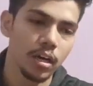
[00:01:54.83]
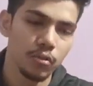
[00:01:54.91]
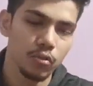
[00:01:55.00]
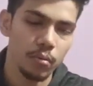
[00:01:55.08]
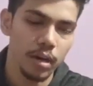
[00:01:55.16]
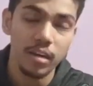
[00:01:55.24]

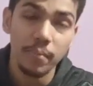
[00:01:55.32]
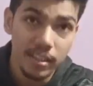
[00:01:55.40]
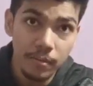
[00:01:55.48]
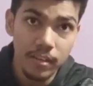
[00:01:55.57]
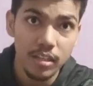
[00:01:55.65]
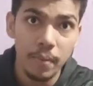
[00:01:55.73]
तो अगर
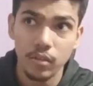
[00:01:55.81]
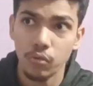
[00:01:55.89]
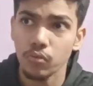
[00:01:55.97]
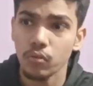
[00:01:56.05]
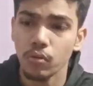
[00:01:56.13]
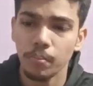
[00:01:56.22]
मैथमेटिक्स की बात करूँ
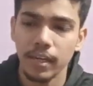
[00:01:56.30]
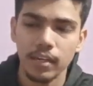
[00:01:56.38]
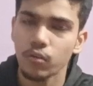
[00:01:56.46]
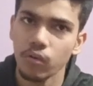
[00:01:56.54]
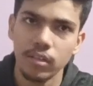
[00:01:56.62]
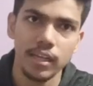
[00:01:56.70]
तो मैंने
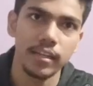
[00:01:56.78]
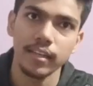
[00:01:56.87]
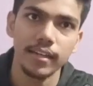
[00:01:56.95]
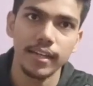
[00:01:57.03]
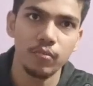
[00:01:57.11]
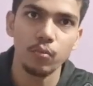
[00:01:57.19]
कोर्स खरीदा था
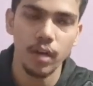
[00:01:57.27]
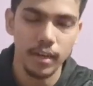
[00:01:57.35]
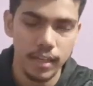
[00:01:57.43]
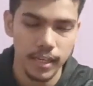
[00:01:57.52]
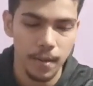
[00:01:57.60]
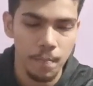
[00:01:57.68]
टेक्स्ट बुक का
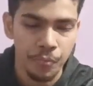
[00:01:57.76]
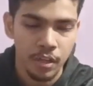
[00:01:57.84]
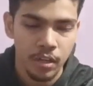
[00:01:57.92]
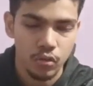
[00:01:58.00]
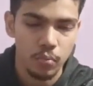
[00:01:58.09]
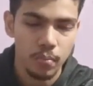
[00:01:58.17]
ठीक है
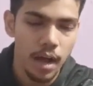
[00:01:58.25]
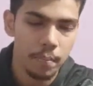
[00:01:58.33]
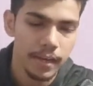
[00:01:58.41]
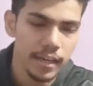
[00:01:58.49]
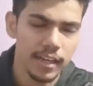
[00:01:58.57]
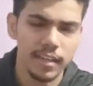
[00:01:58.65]
तो वहाँ पे
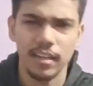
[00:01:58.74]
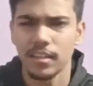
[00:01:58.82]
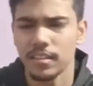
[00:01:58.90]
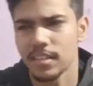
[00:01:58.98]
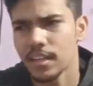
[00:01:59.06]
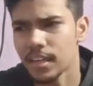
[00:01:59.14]
एक
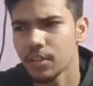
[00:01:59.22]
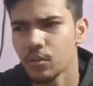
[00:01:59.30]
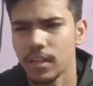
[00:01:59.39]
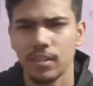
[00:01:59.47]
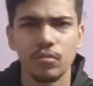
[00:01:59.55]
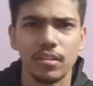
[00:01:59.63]
सर हैं जो
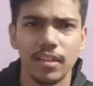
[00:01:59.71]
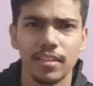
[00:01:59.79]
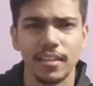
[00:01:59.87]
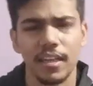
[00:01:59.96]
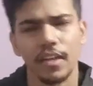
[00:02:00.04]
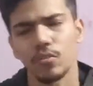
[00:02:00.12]
अतुल सर
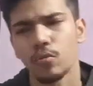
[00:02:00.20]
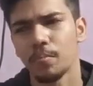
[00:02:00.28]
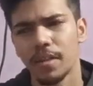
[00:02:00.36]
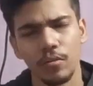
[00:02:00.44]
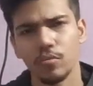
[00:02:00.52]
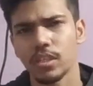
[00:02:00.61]
करके हैं तो
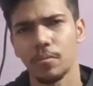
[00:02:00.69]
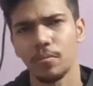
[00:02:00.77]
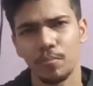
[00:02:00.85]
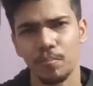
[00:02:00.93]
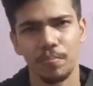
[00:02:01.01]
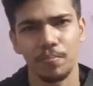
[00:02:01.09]
मैंने उनसे
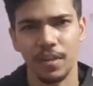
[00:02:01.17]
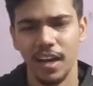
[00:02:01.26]
पढ़ा